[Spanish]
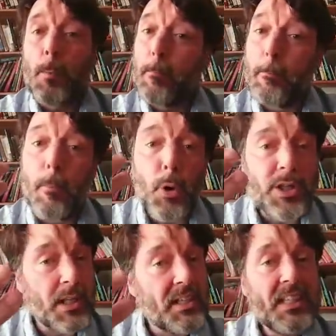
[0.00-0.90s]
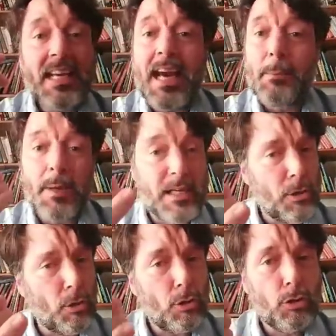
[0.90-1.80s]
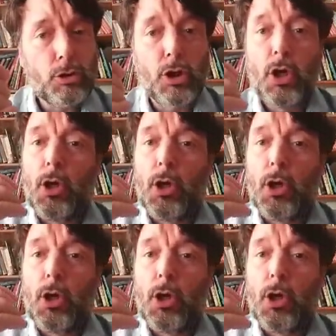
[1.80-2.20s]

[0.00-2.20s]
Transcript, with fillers: bollería, briós,